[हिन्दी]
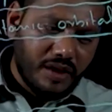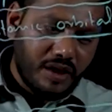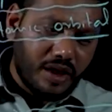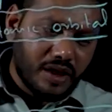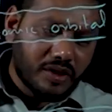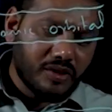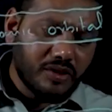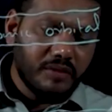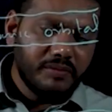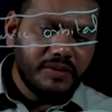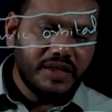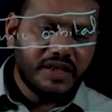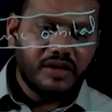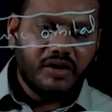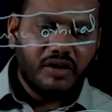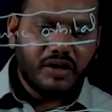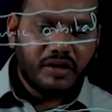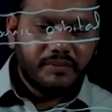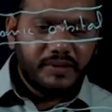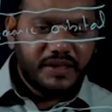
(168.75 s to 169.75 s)
अटोमिक
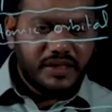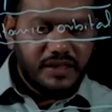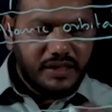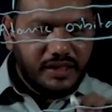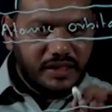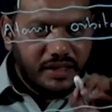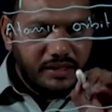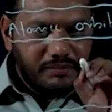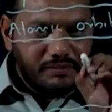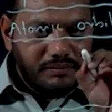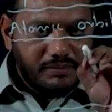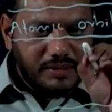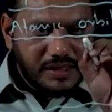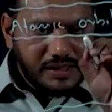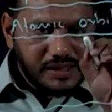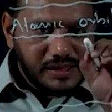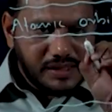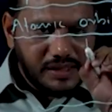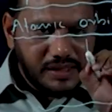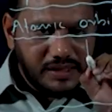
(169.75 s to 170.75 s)
ऑर्बिटल की
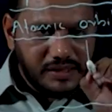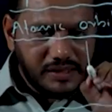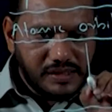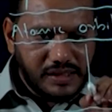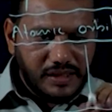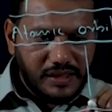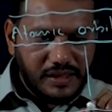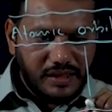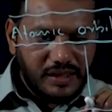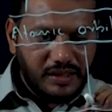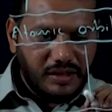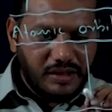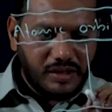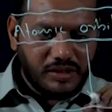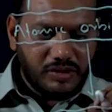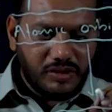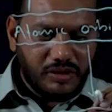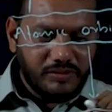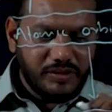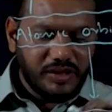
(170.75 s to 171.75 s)
मिक्सिंग से
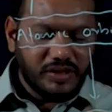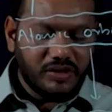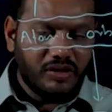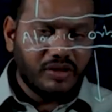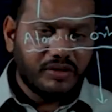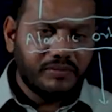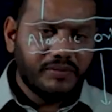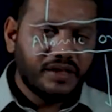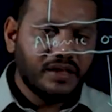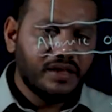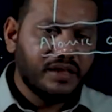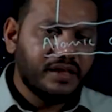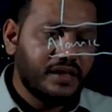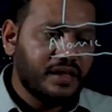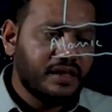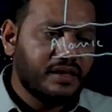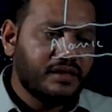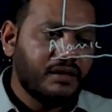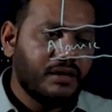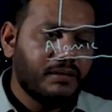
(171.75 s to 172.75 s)
अटोमिक ऑर्बिटल
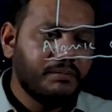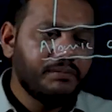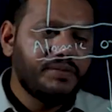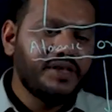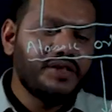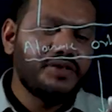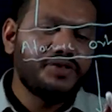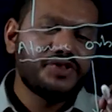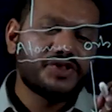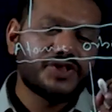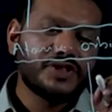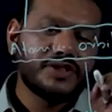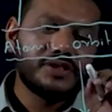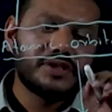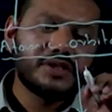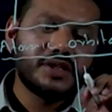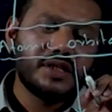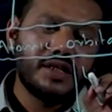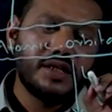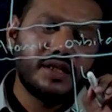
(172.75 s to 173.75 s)
के कॉम्बिनेशन
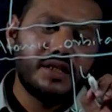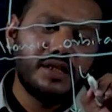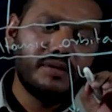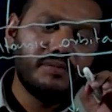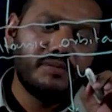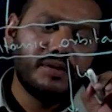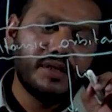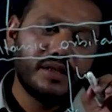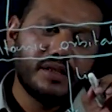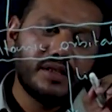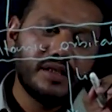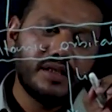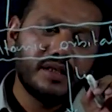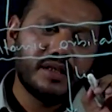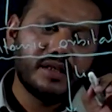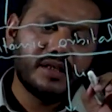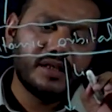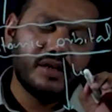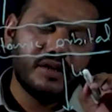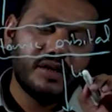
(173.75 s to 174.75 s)
से ही बनते
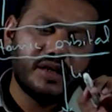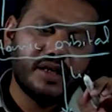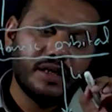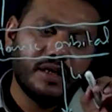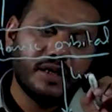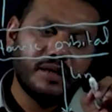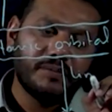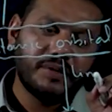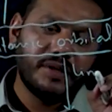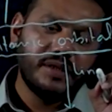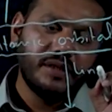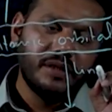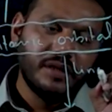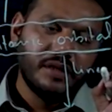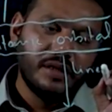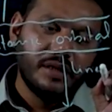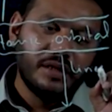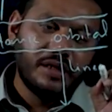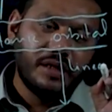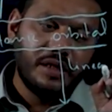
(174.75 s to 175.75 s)
हैं क्या होगा यहाँ पे
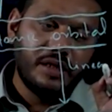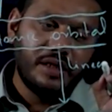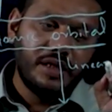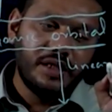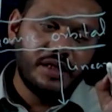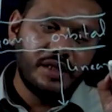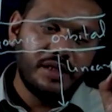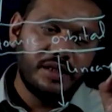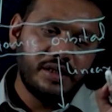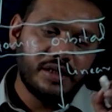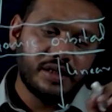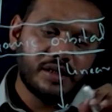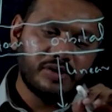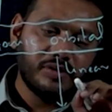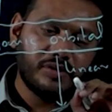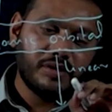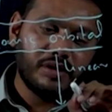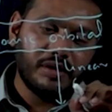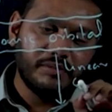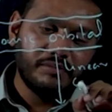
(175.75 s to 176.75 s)
लीनियर
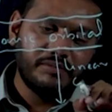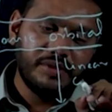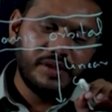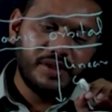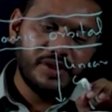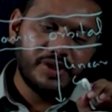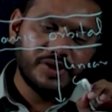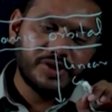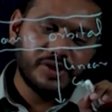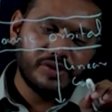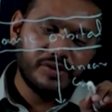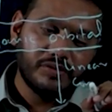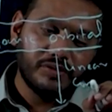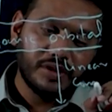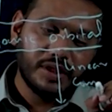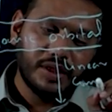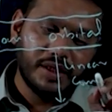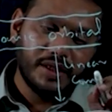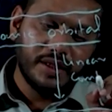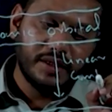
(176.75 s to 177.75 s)
जो कॉम्बिनेशन
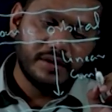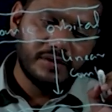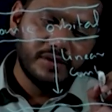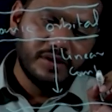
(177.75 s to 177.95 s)
होता है